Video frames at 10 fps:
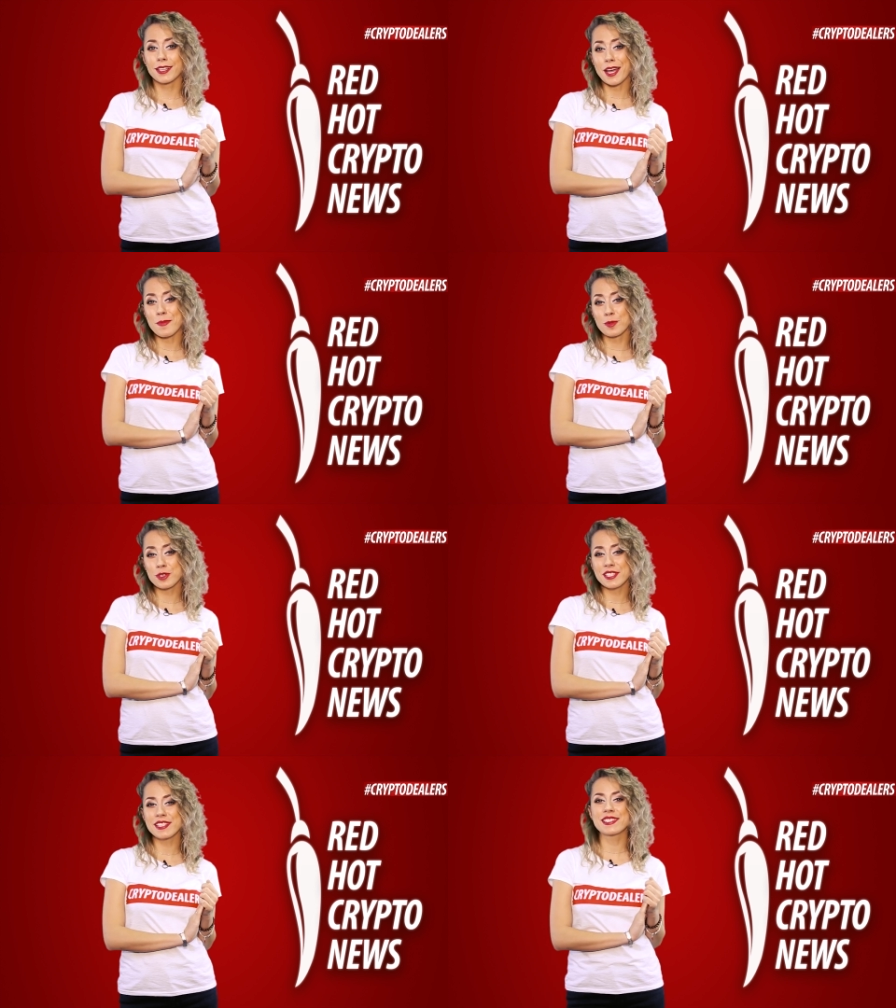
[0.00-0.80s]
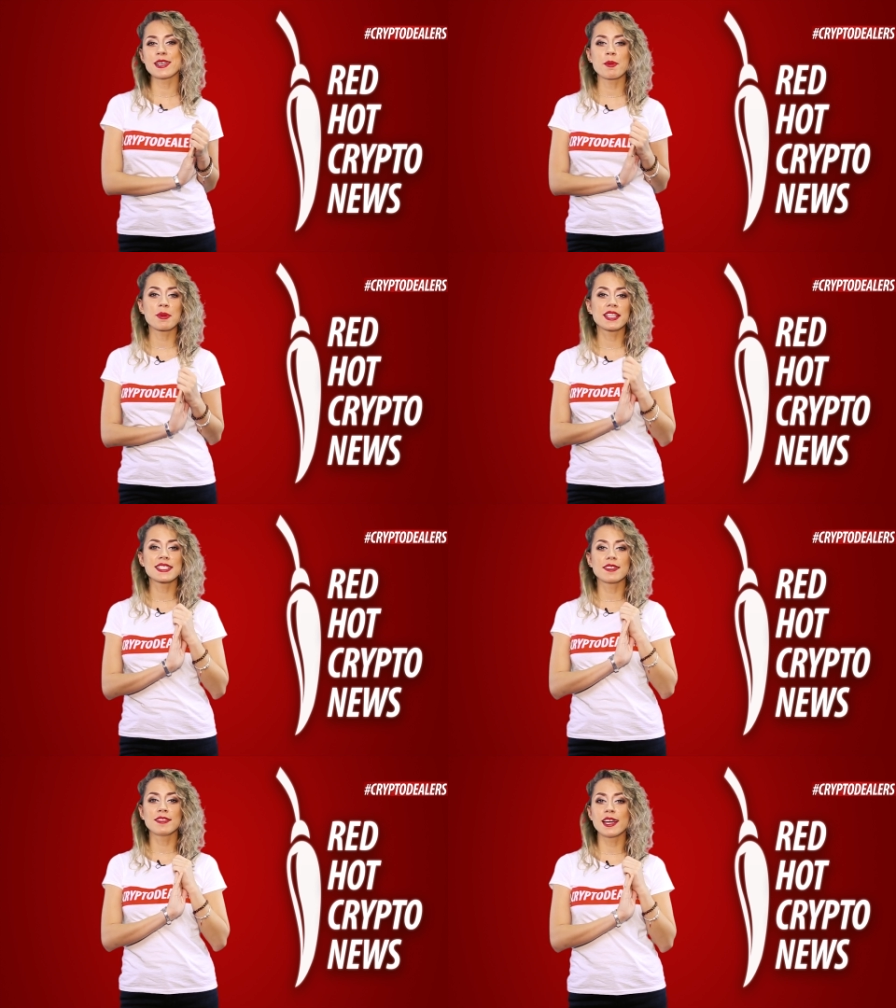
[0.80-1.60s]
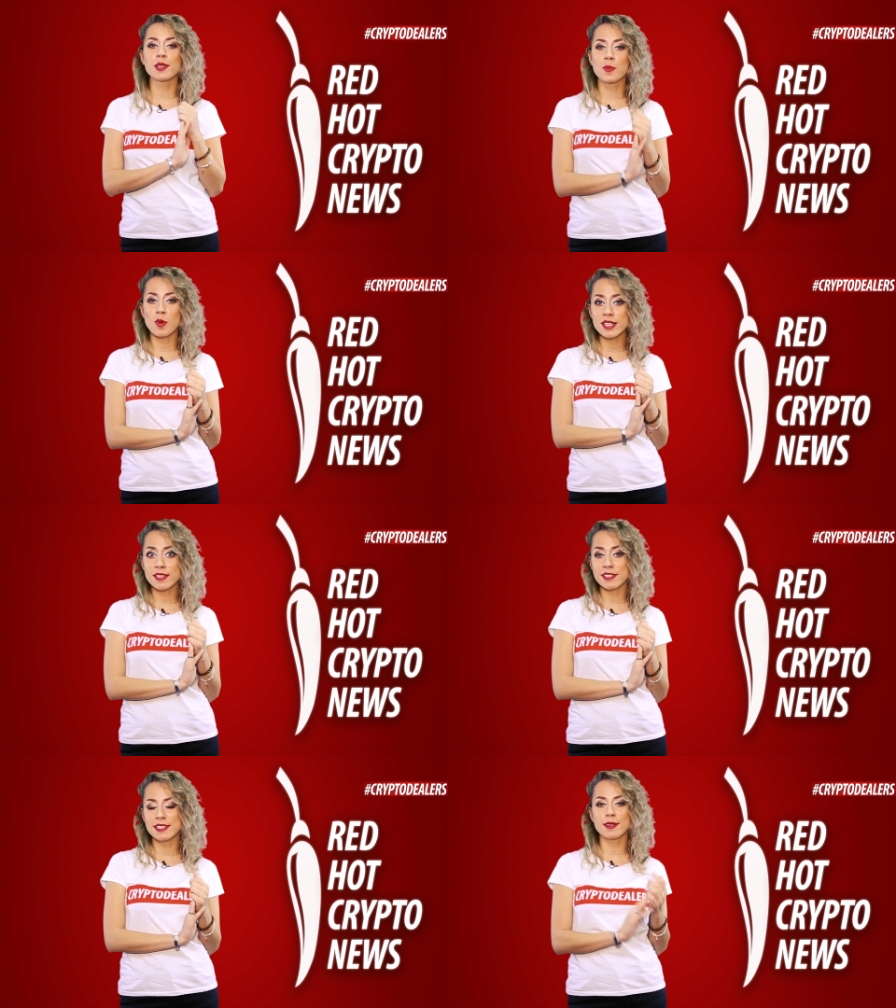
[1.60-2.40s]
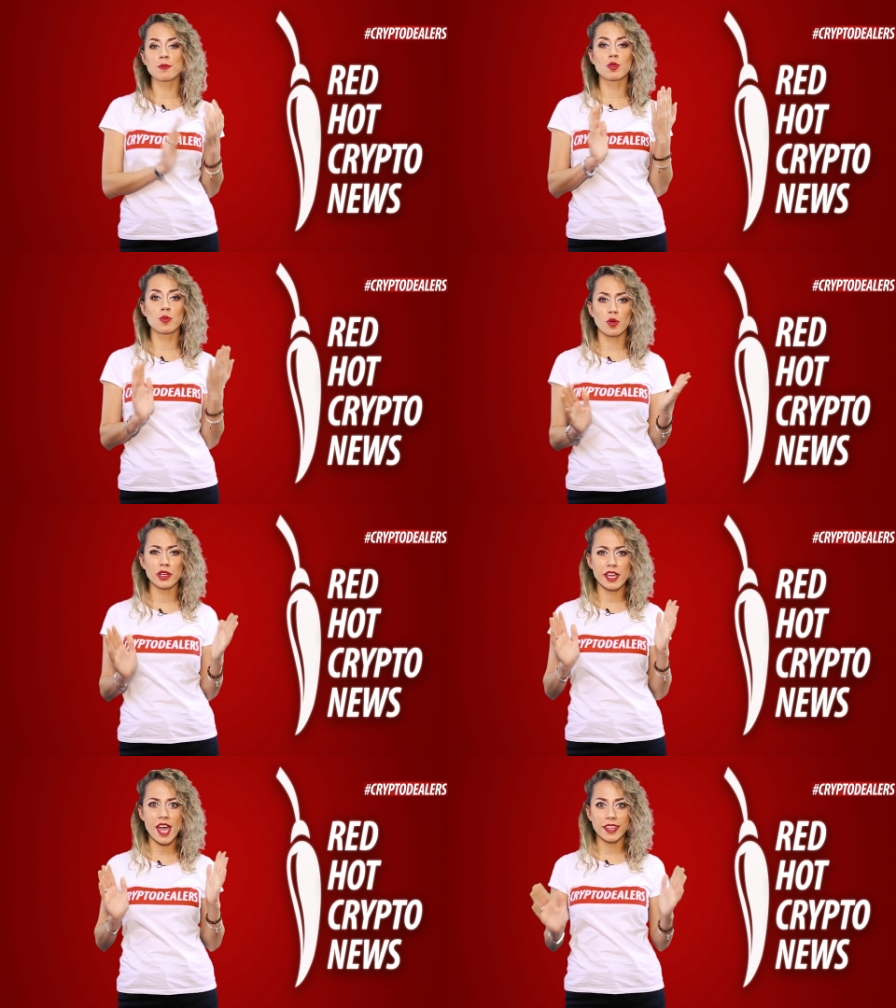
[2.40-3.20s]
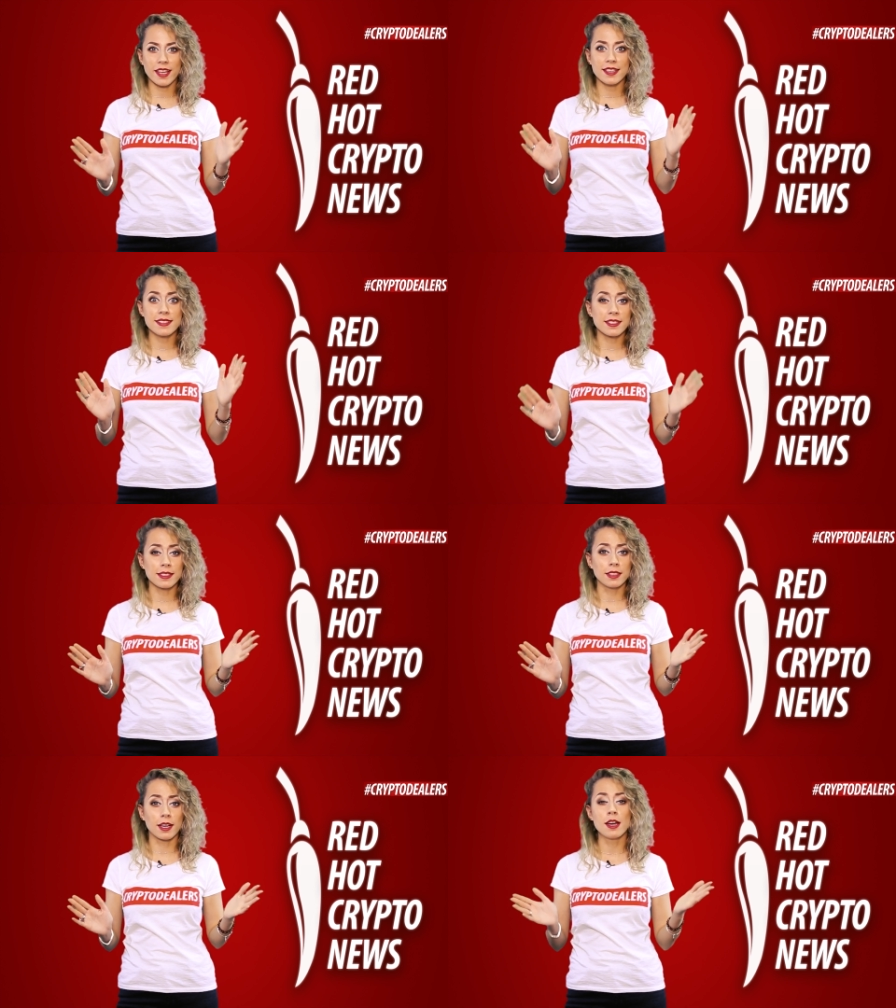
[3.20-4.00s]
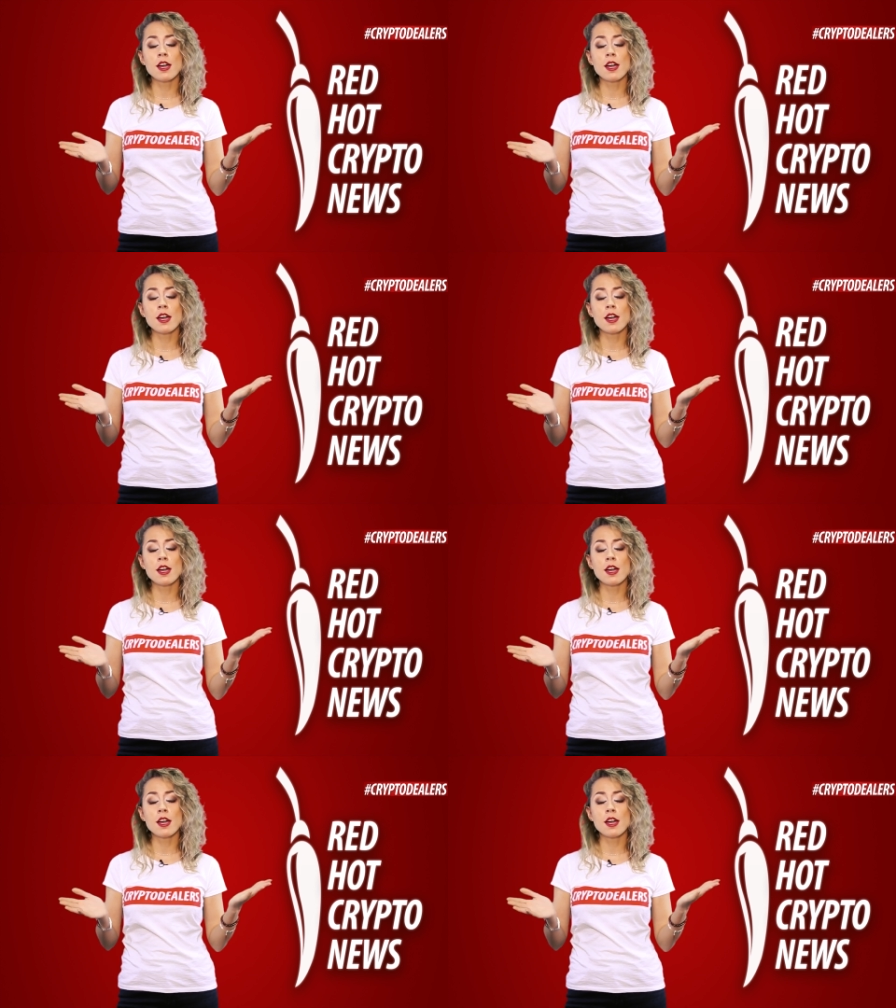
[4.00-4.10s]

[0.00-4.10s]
К тому же система предоставляет пользователям глубокий анализ рынка,